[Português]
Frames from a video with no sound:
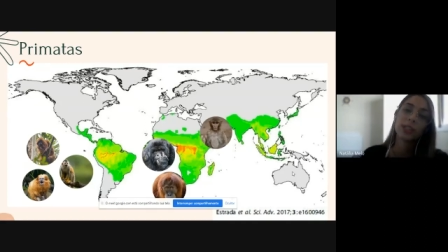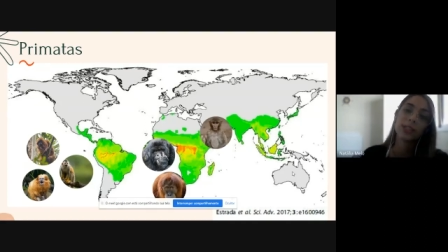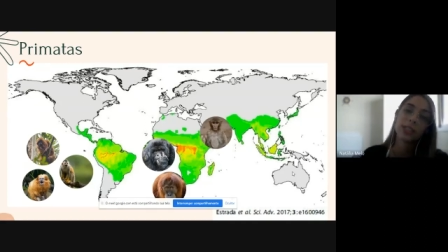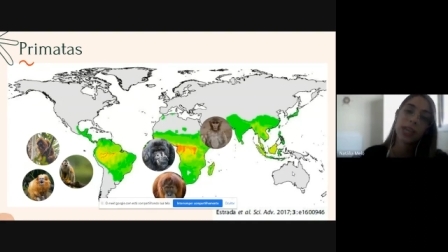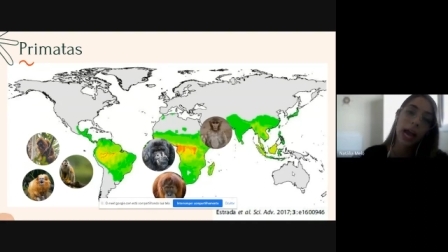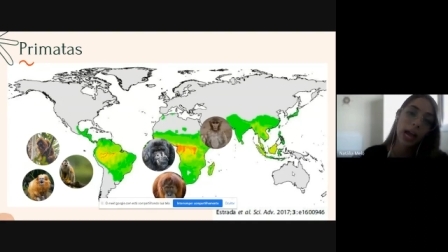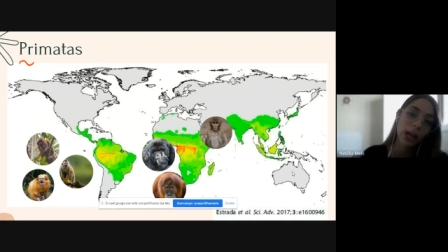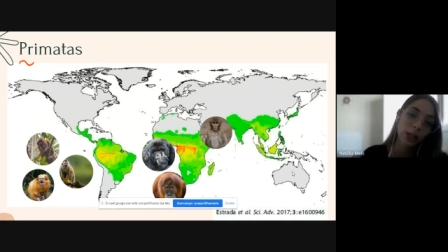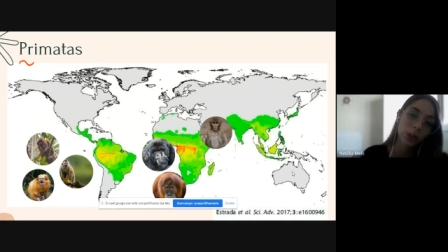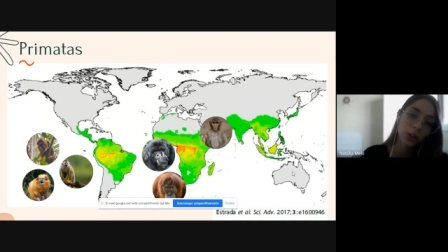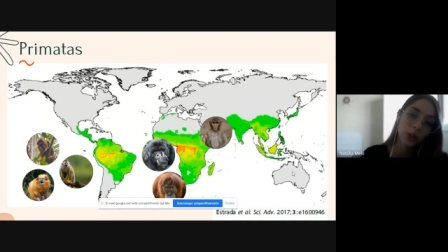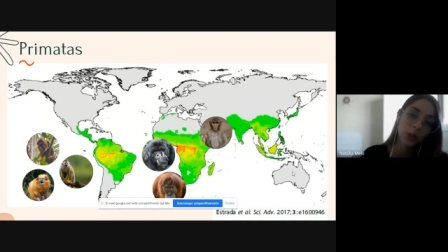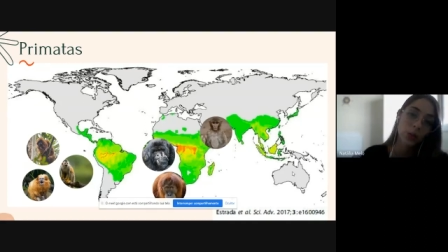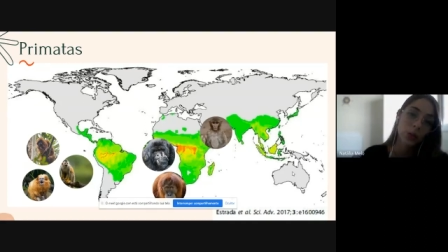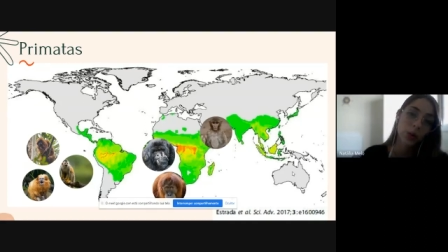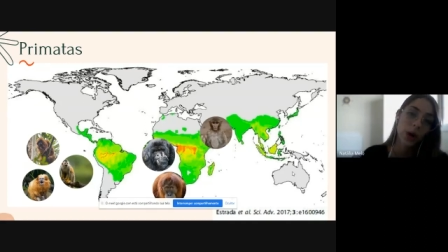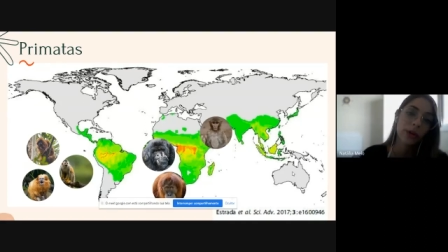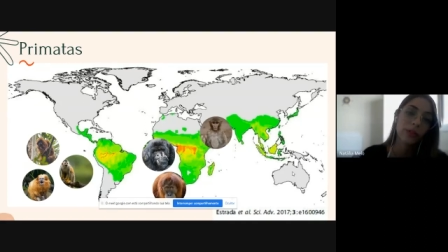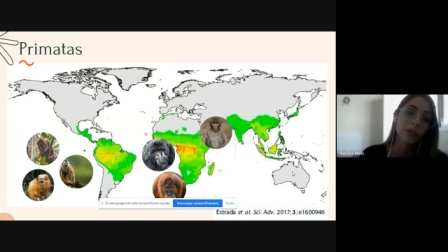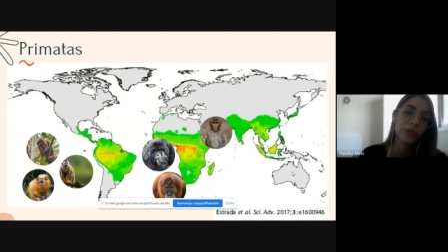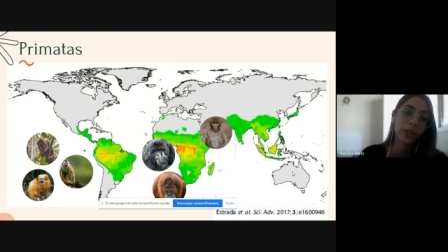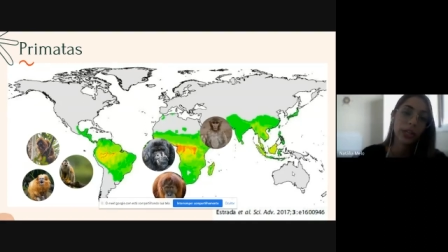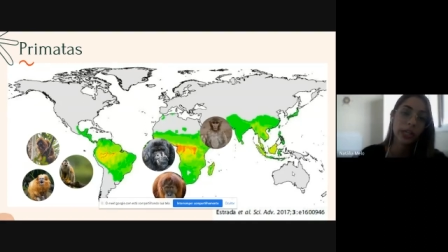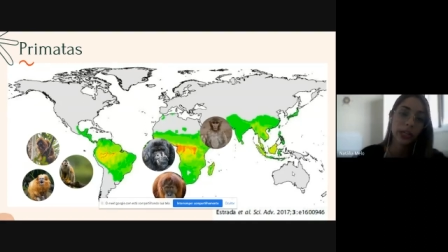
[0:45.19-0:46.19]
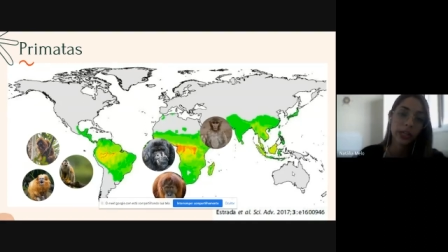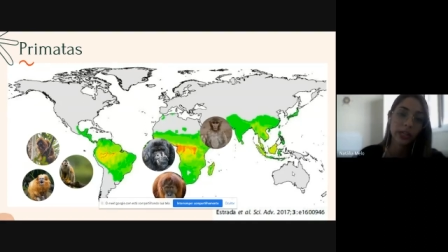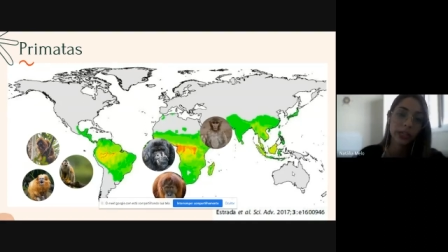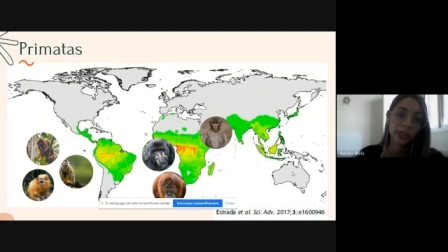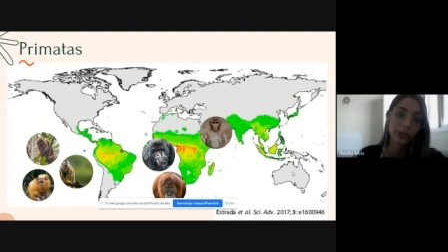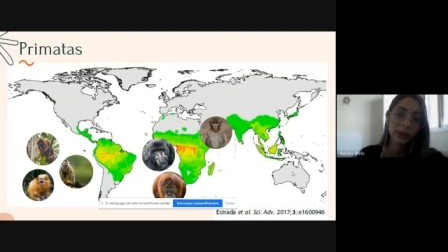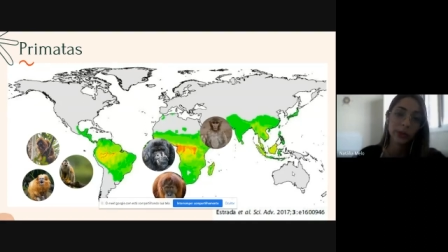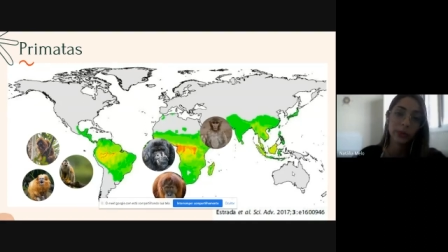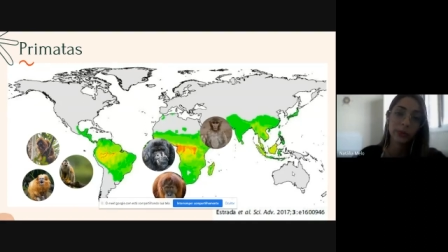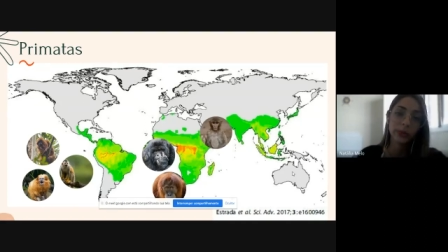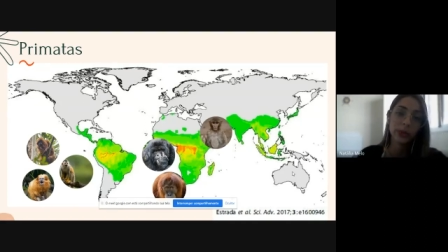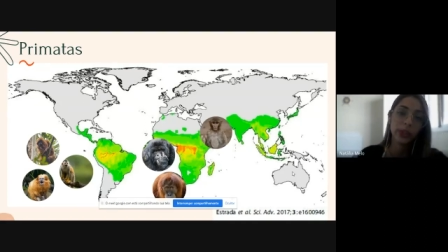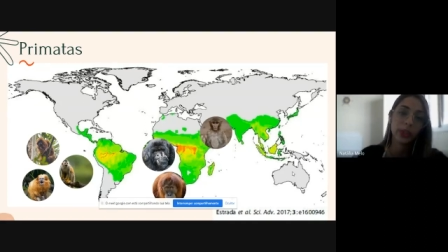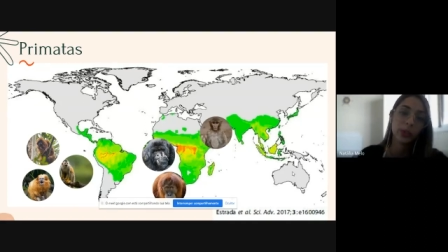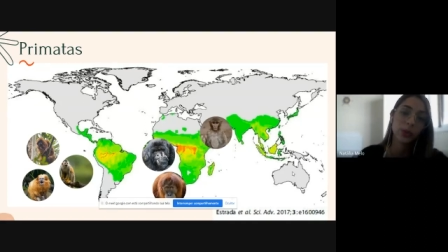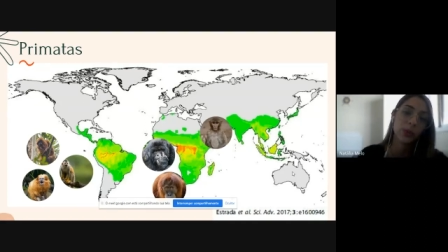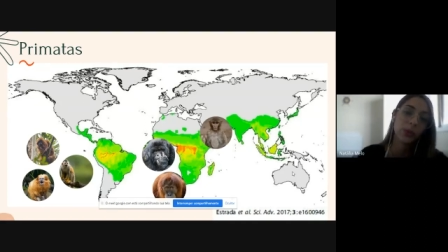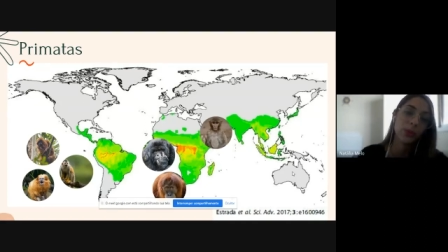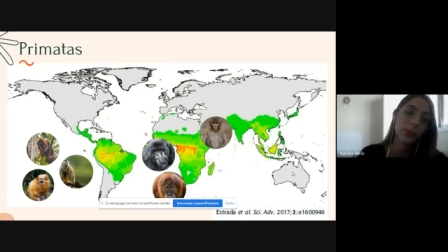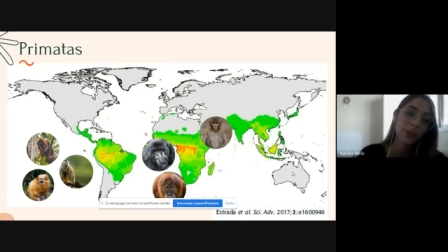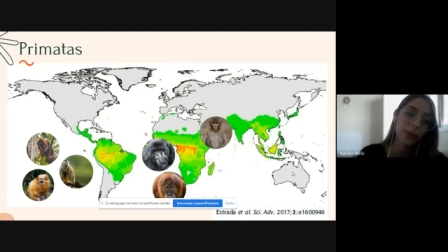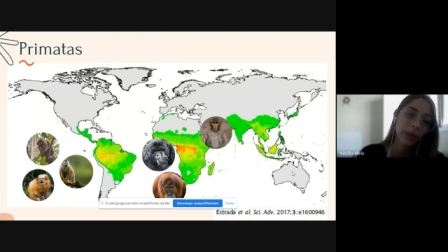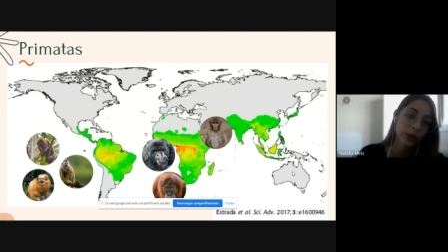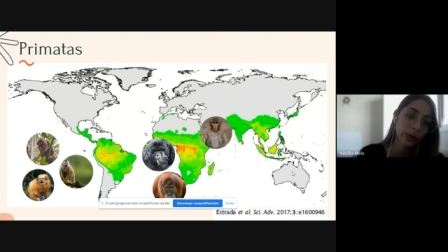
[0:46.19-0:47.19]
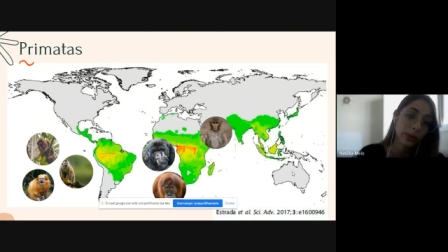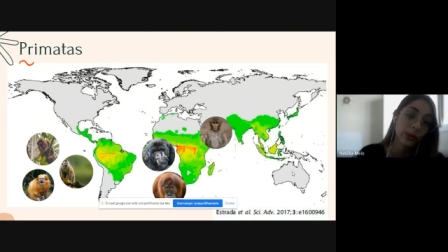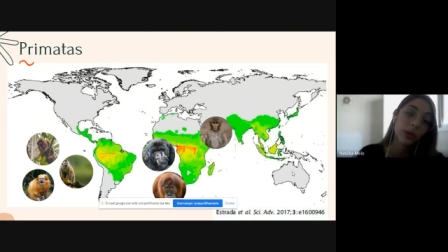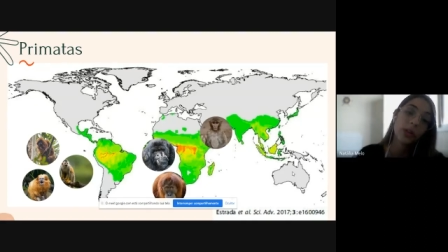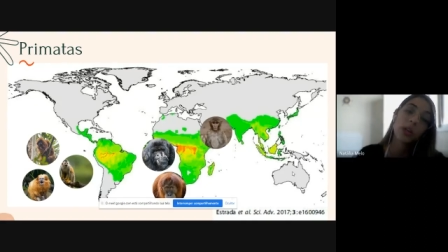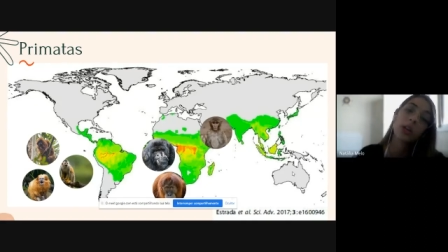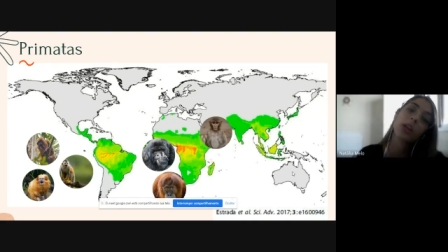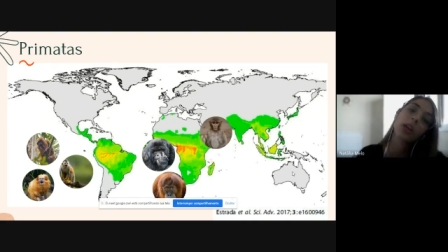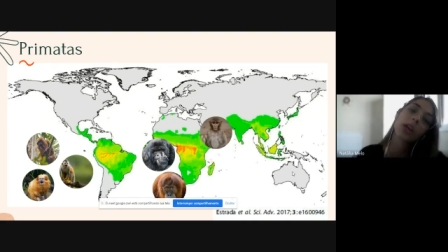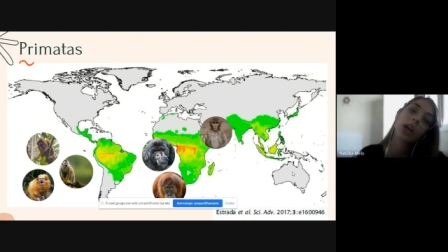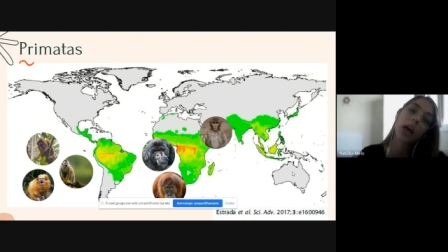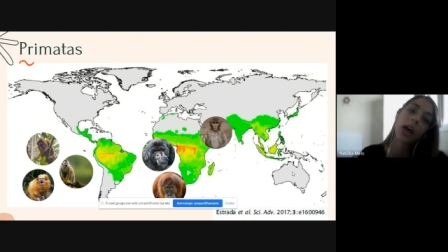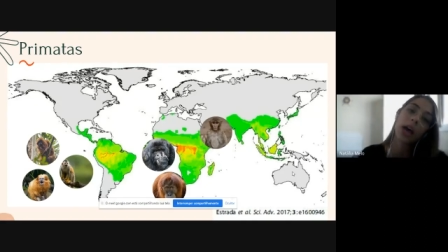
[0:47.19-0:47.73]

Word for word: asiático, africano e europeu,